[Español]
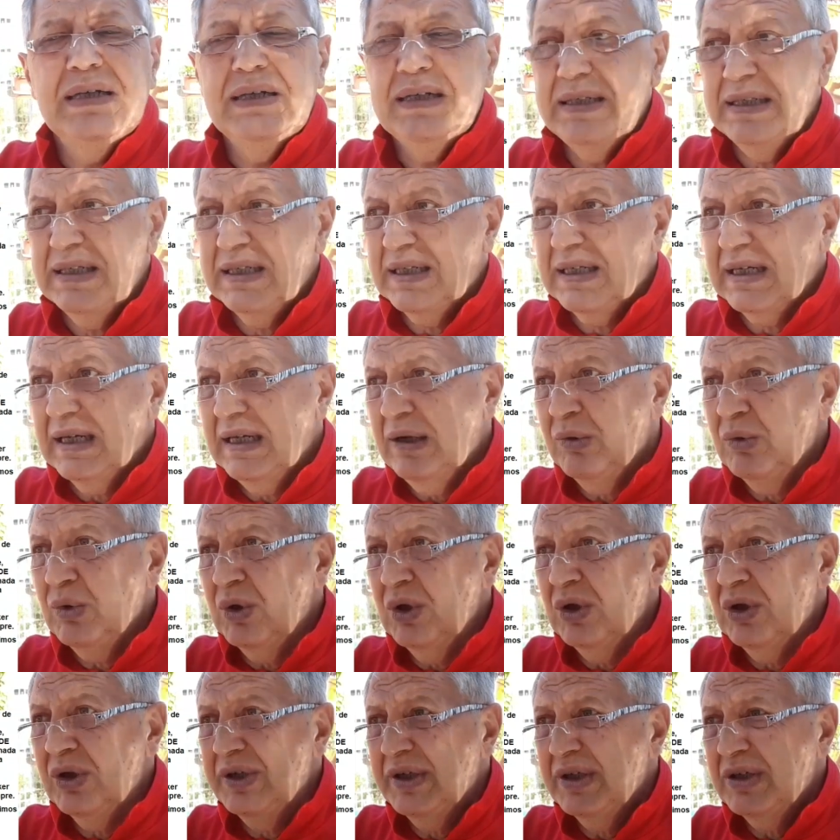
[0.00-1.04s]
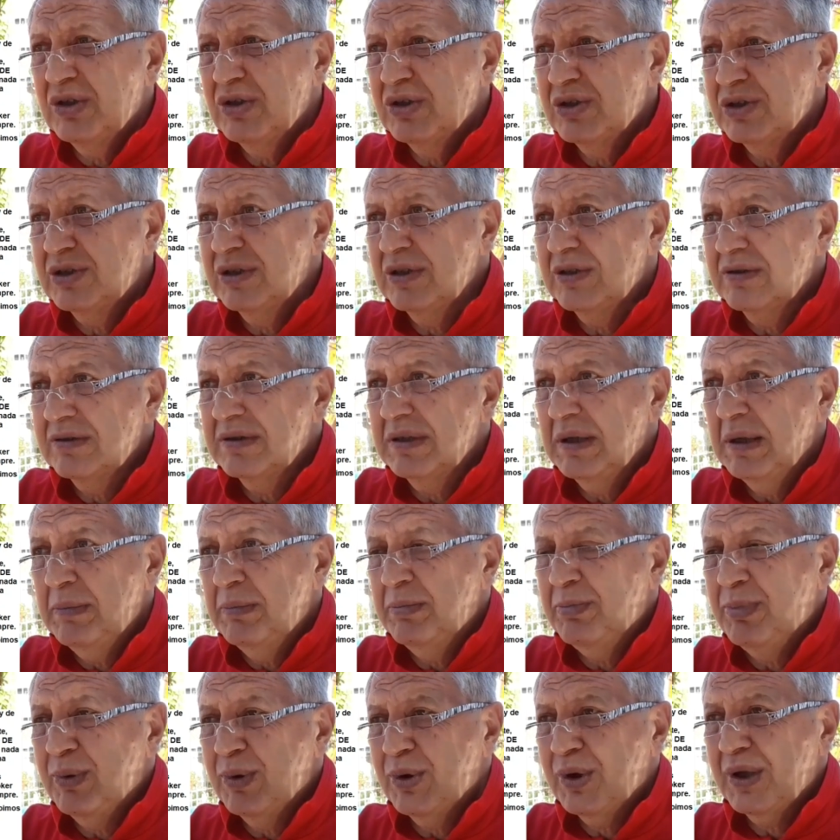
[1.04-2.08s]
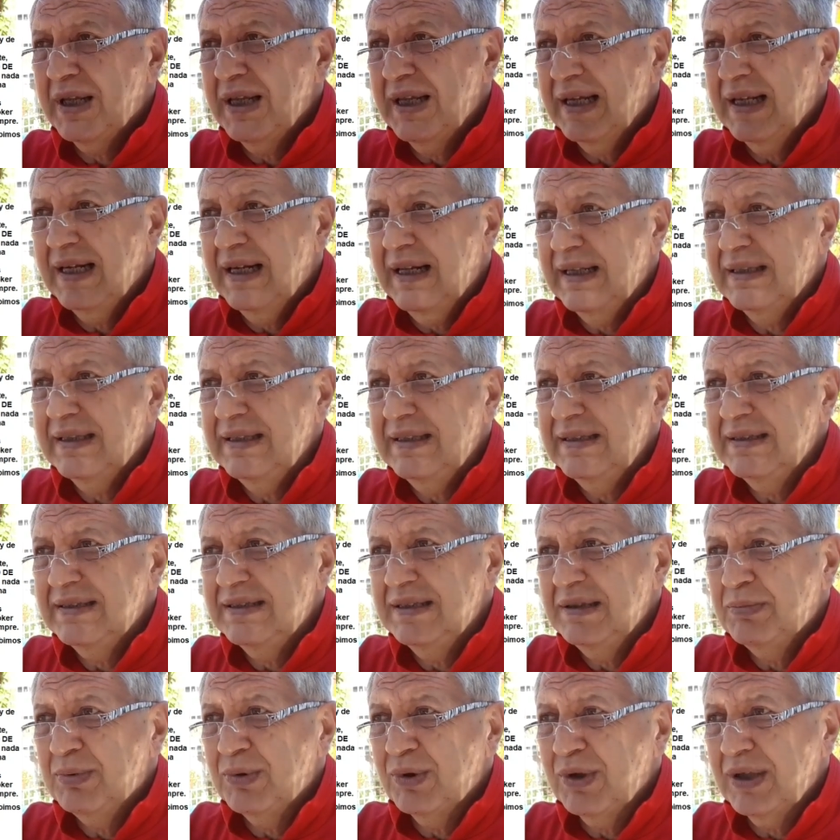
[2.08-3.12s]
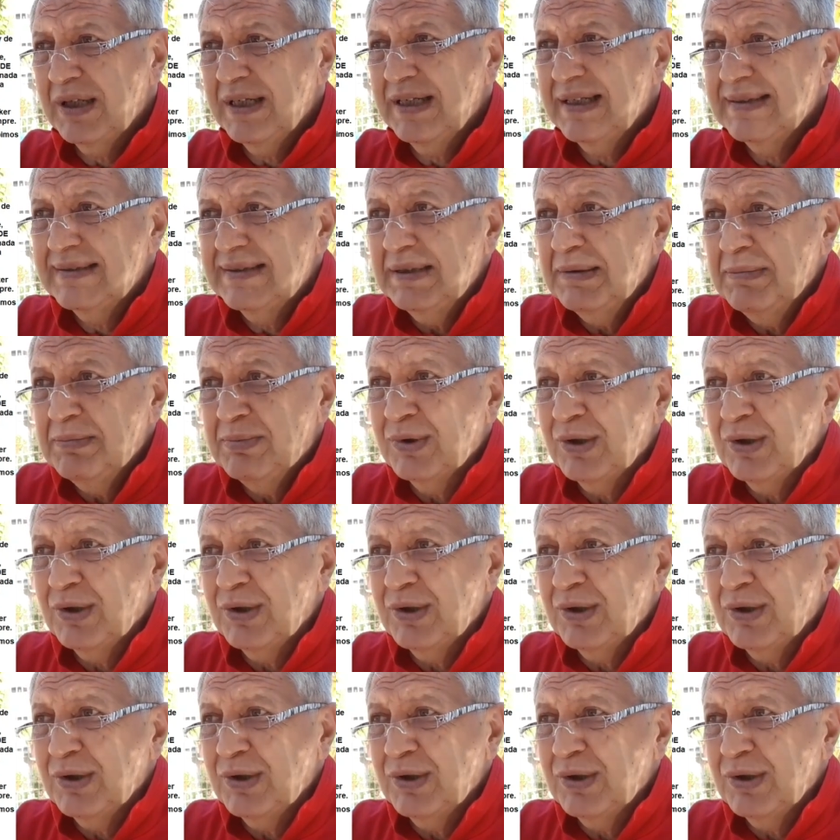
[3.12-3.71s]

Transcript: eh, cada uno de los negocios. Eh, ¿Por qué gratis y por qué así?